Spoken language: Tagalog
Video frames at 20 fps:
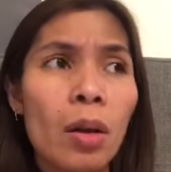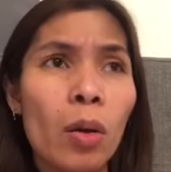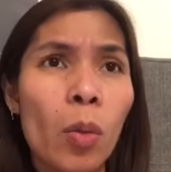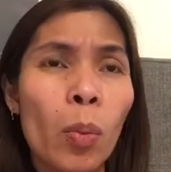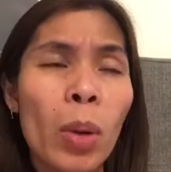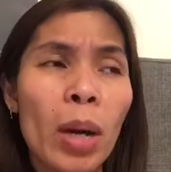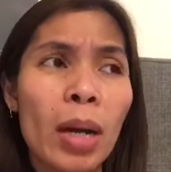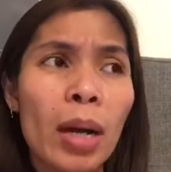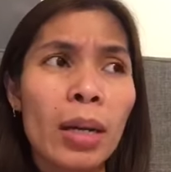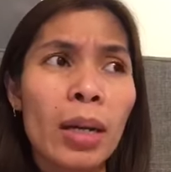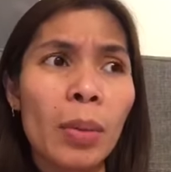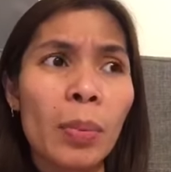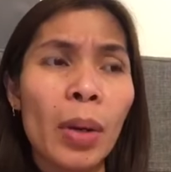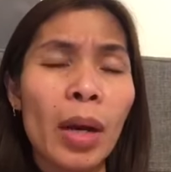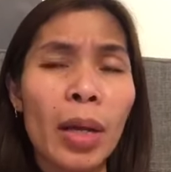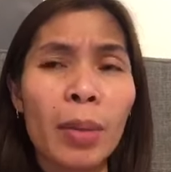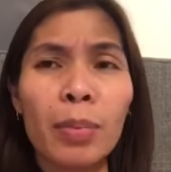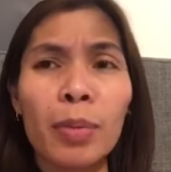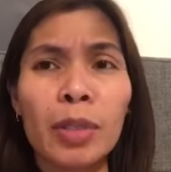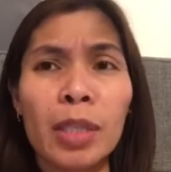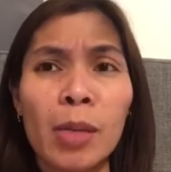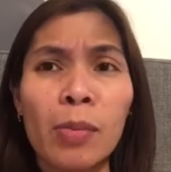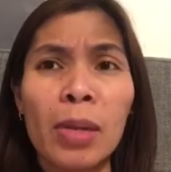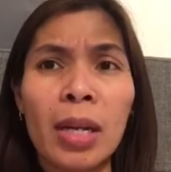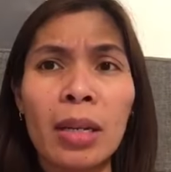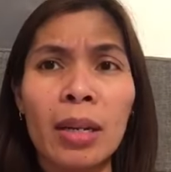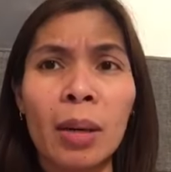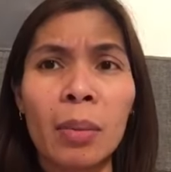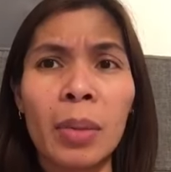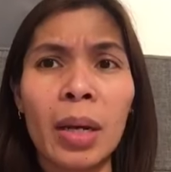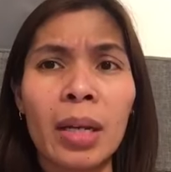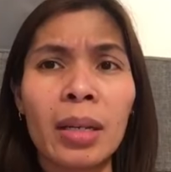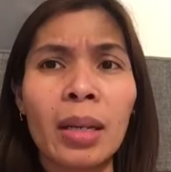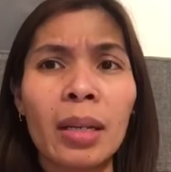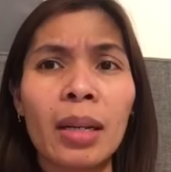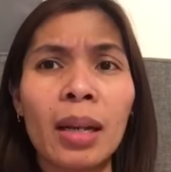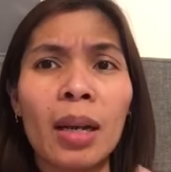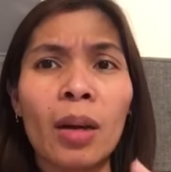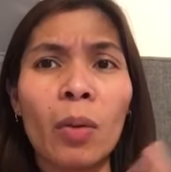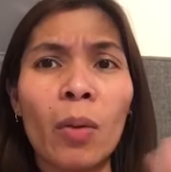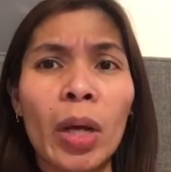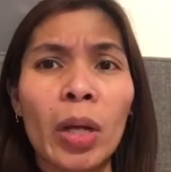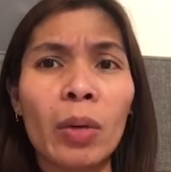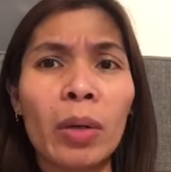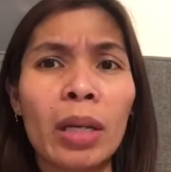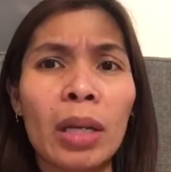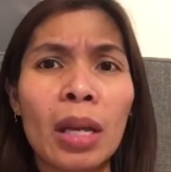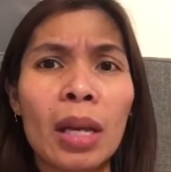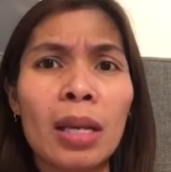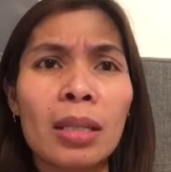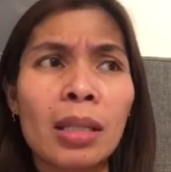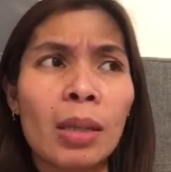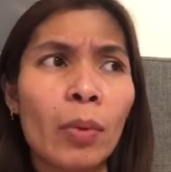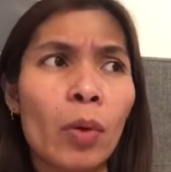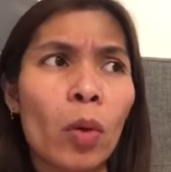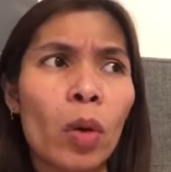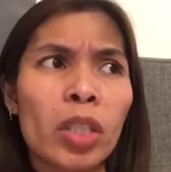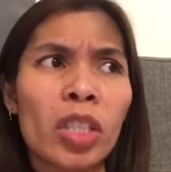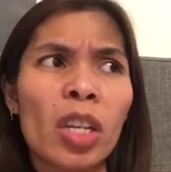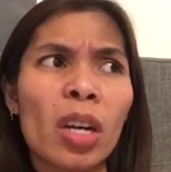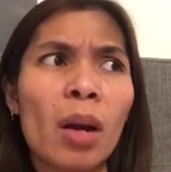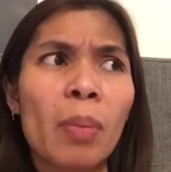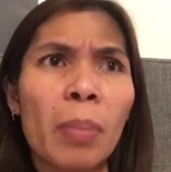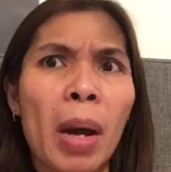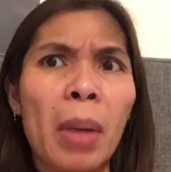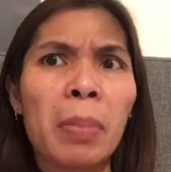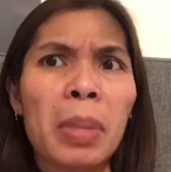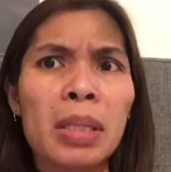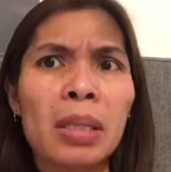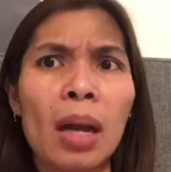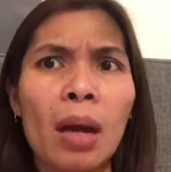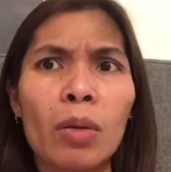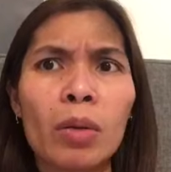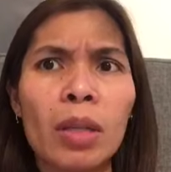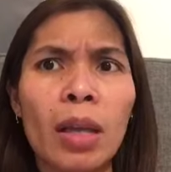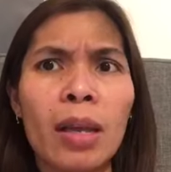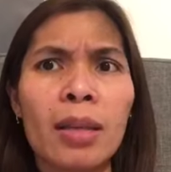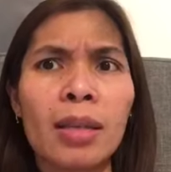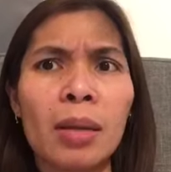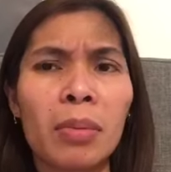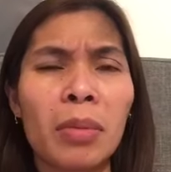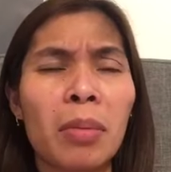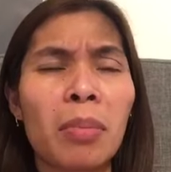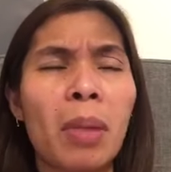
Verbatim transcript: kumbaga napaka-imposible naman na dalawa yung iniisip ko at saka papasa ako sa exam,